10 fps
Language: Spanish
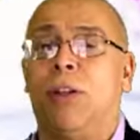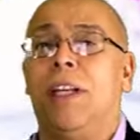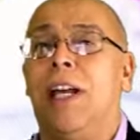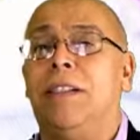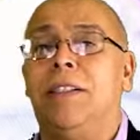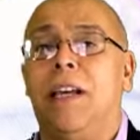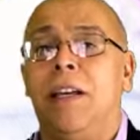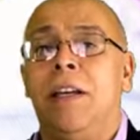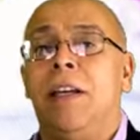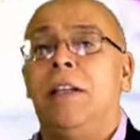ordenanza
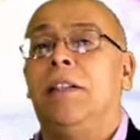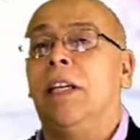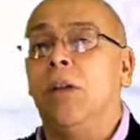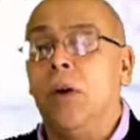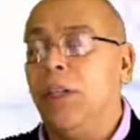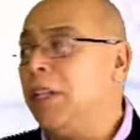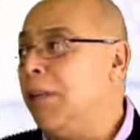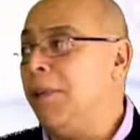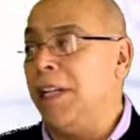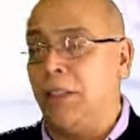de no
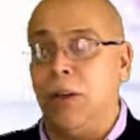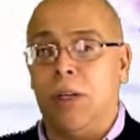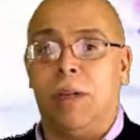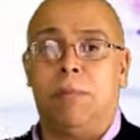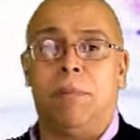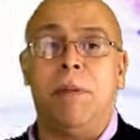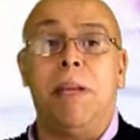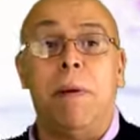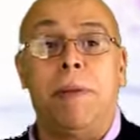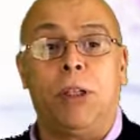discriminación en
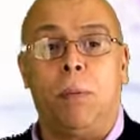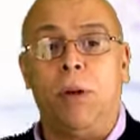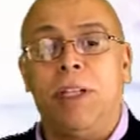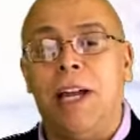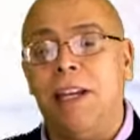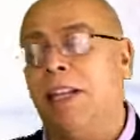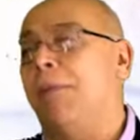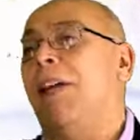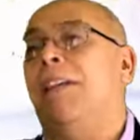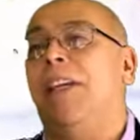Lima Metropolitana,
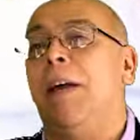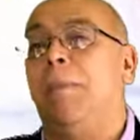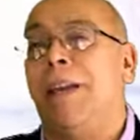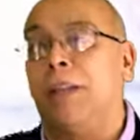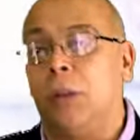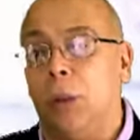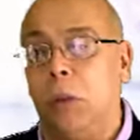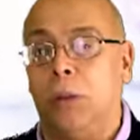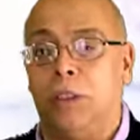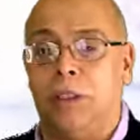que valdría para
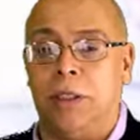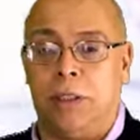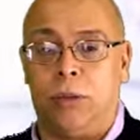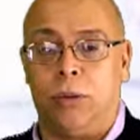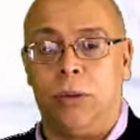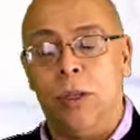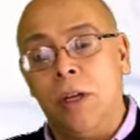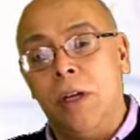todos los distritos.